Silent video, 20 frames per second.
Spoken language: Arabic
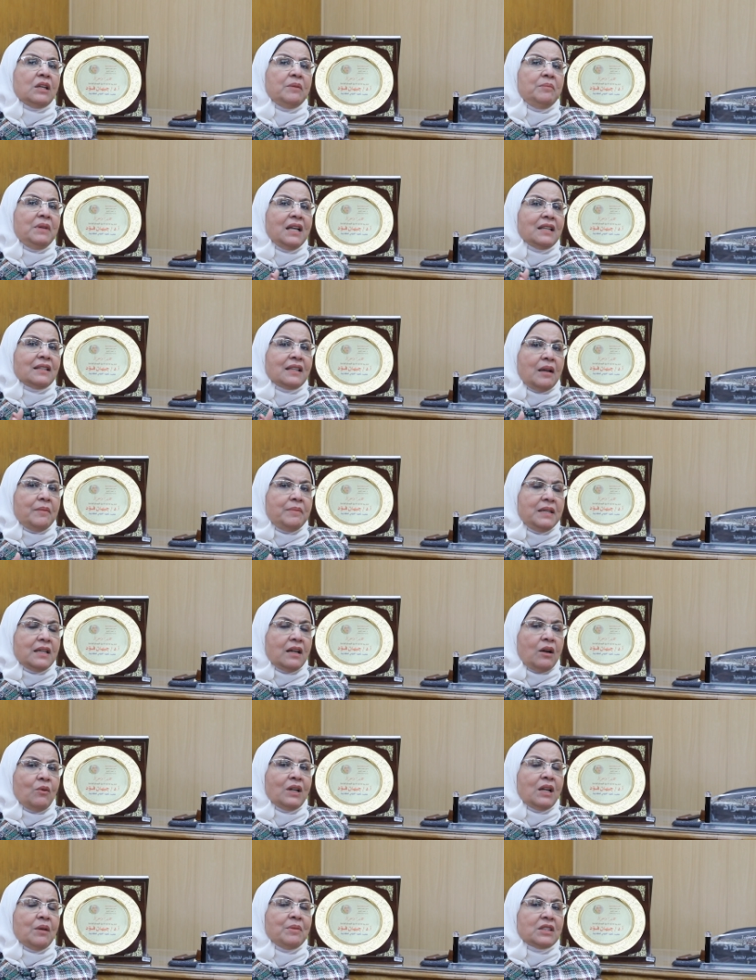كميات كبيره
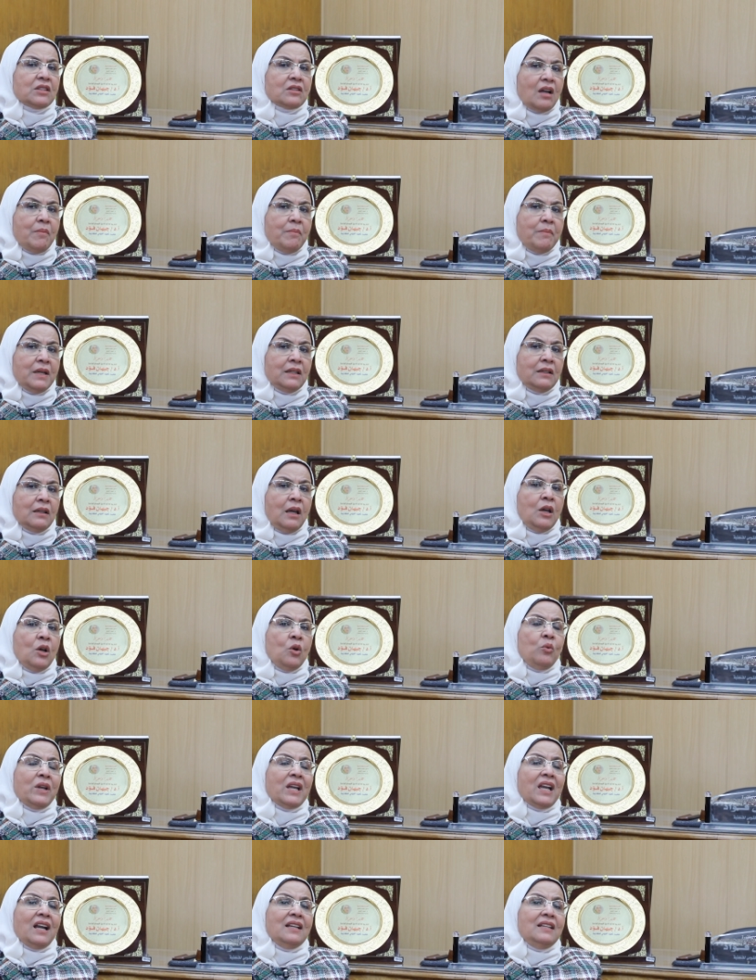وانا مطمن
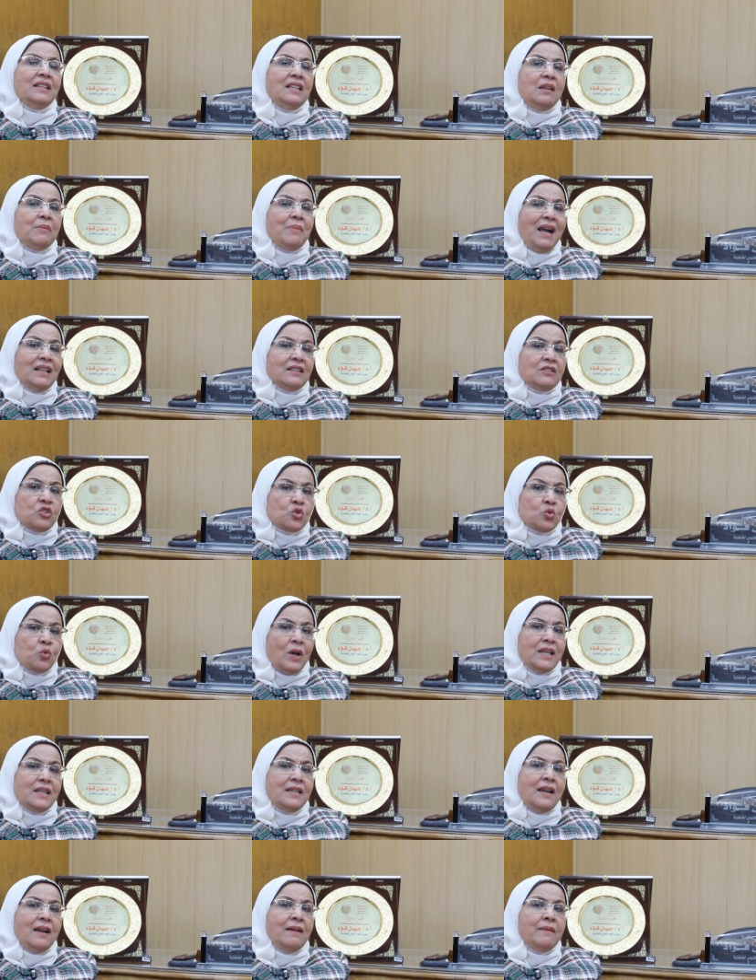ويخليني بعد
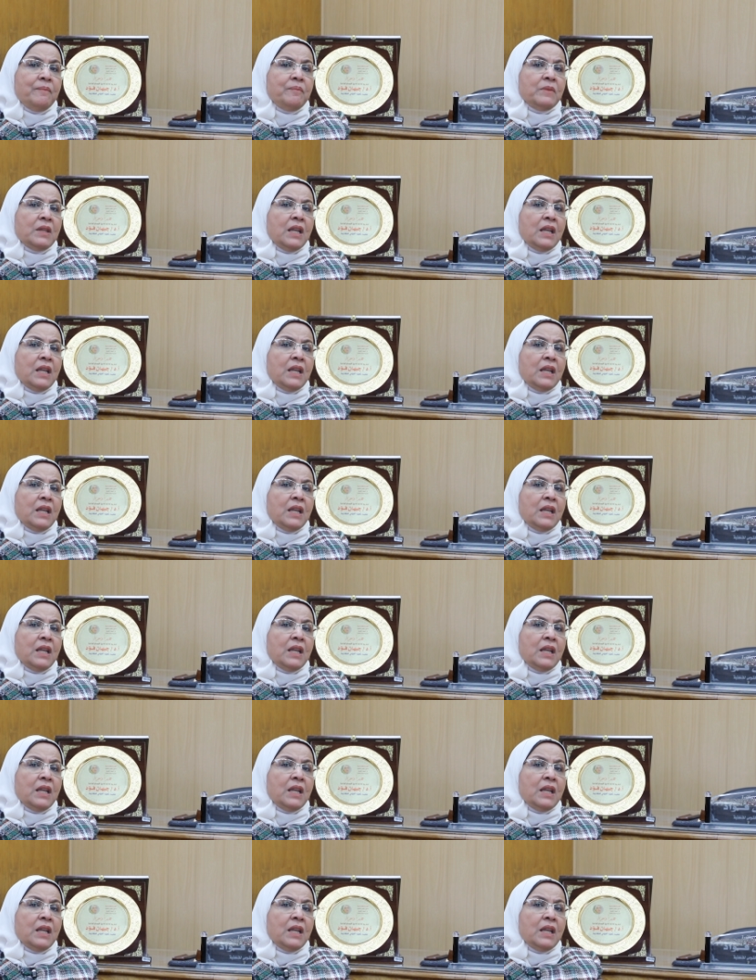شويه